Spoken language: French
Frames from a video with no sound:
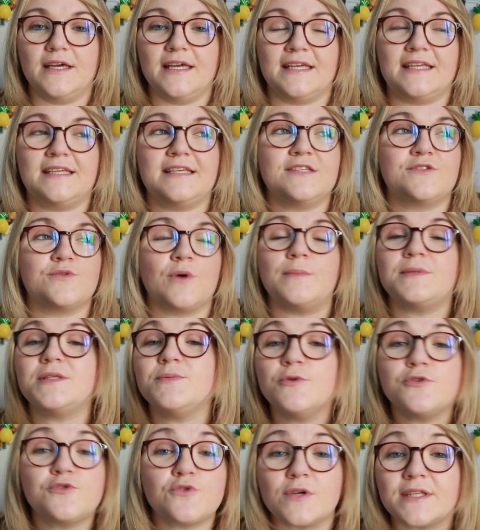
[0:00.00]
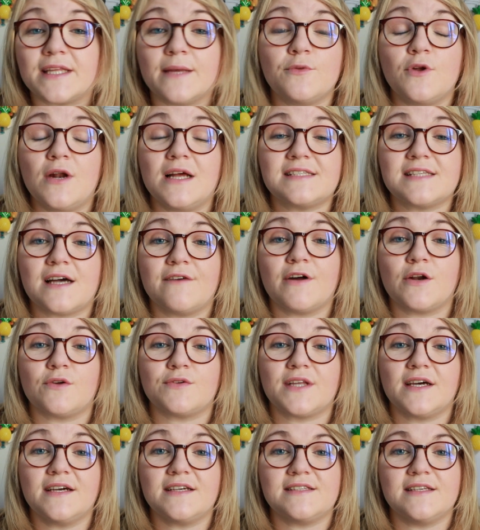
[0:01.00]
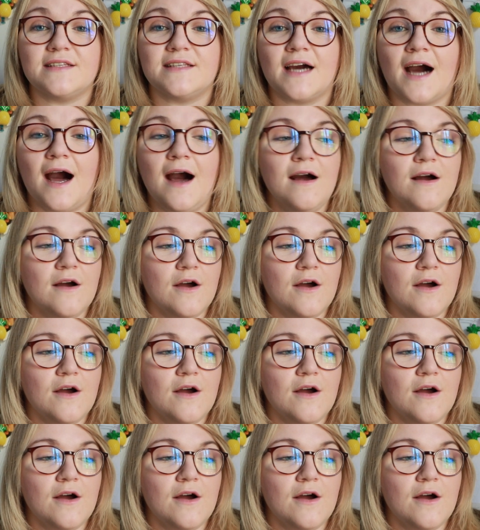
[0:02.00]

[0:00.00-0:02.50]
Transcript: et qui sont un petit peu sur le thème de la Saint-Valentin, etc.